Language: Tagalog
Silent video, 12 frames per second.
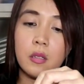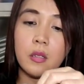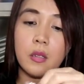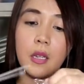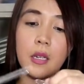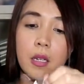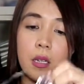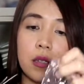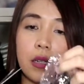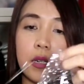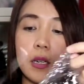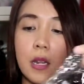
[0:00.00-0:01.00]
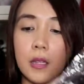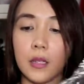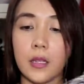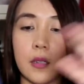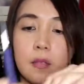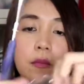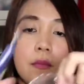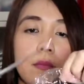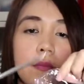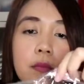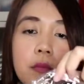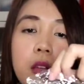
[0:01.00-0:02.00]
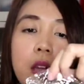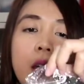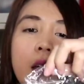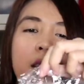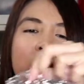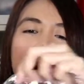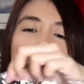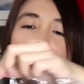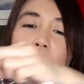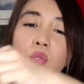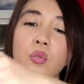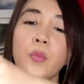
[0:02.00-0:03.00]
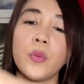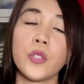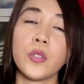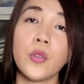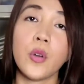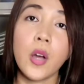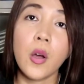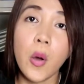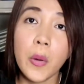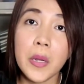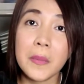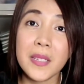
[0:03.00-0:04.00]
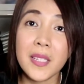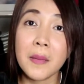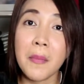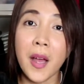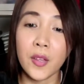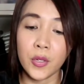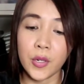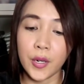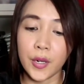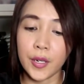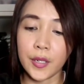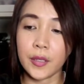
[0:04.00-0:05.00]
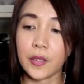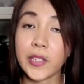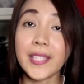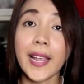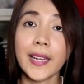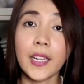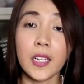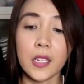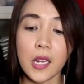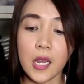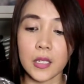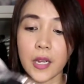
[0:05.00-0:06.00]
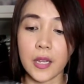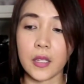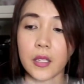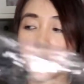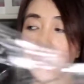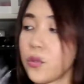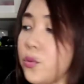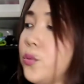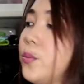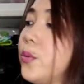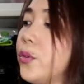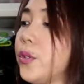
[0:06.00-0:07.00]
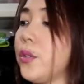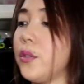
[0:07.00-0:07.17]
Teka, try natin. Dami supot, no? Kawawa oh, naman si Mother Earth. Recycle na lang natin yung supot.